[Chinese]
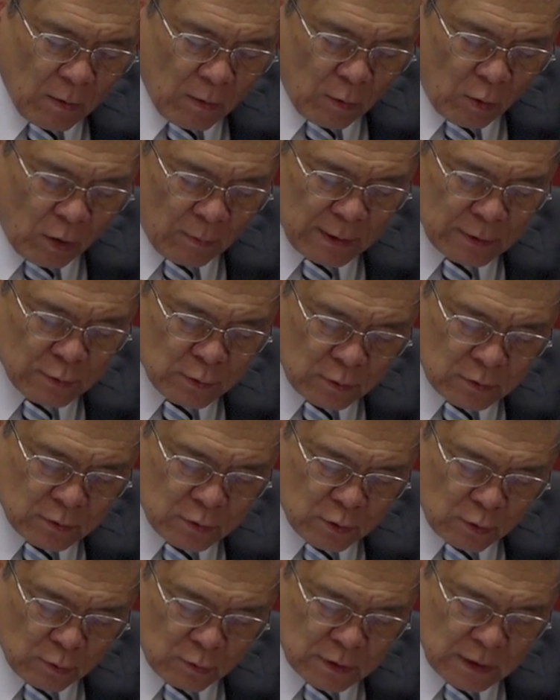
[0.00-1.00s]
罗马书
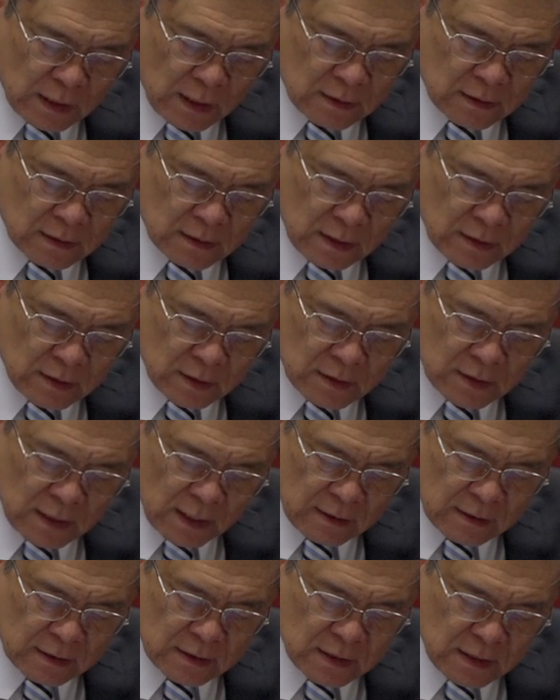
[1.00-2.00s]
九章三十
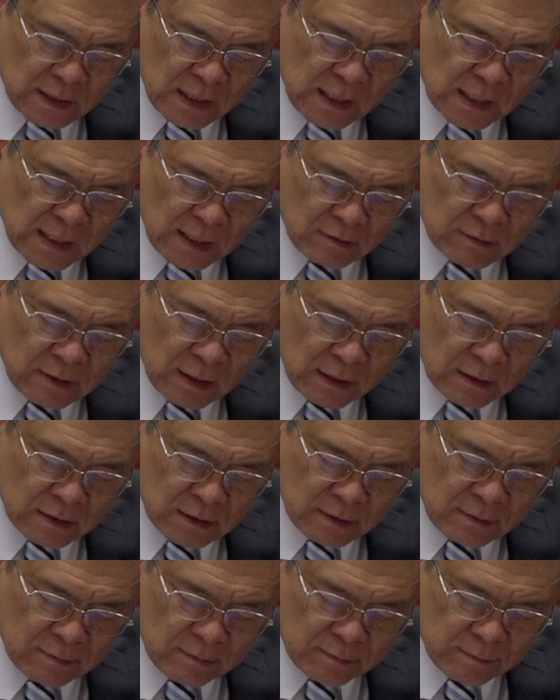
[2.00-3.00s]
三，信靠他
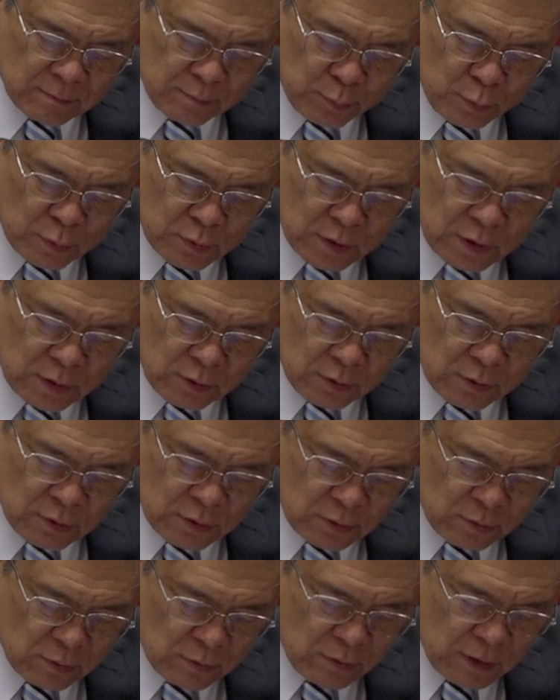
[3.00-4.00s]
人不至于
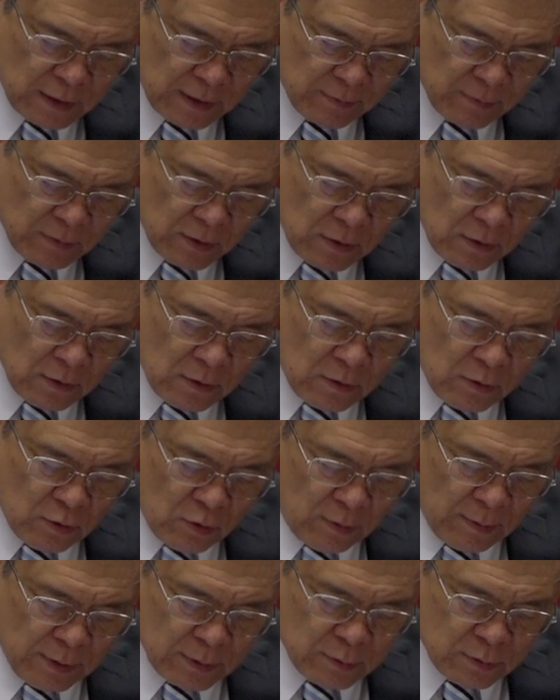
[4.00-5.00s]
羞愧。
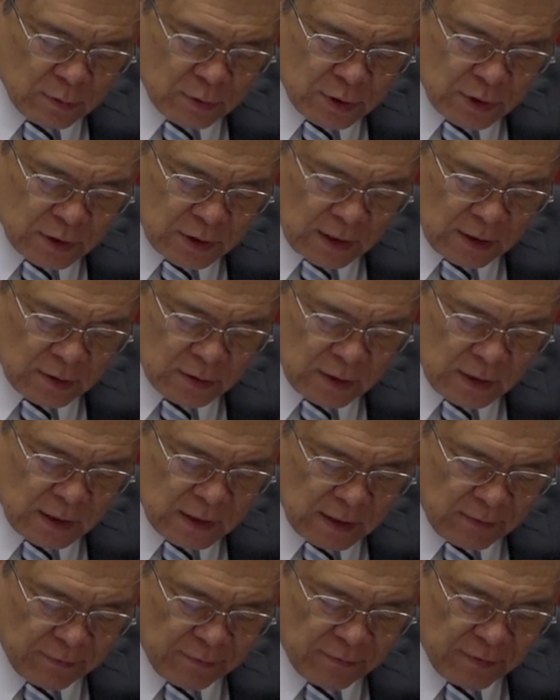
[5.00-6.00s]
罗马书十章是一
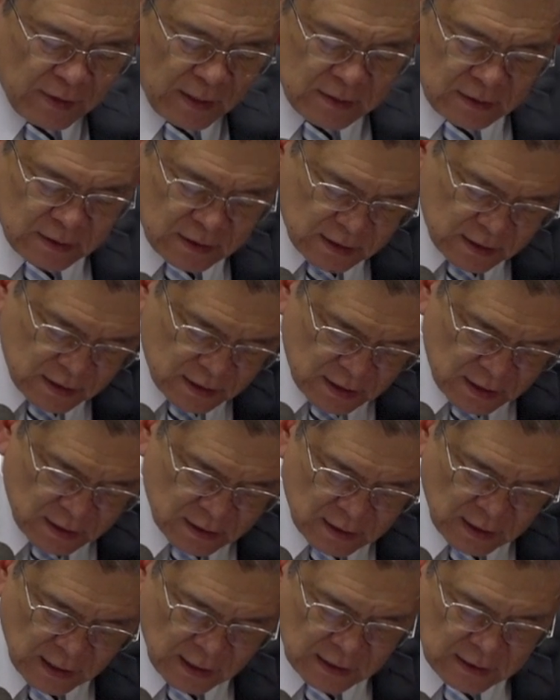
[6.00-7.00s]
节，凡
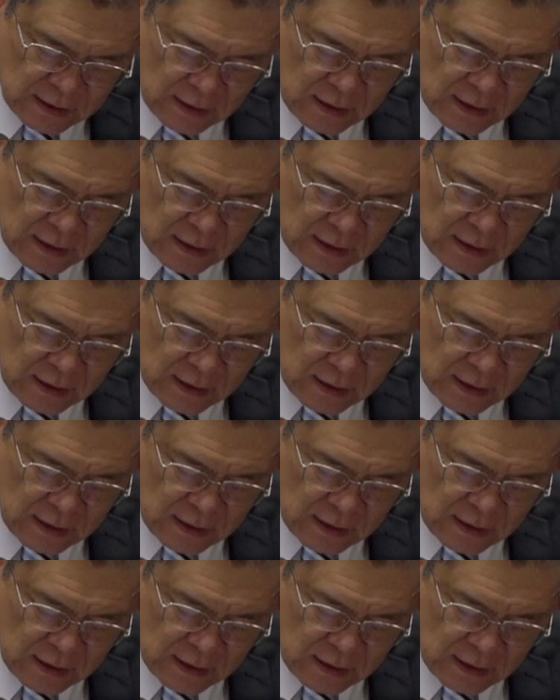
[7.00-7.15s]
信他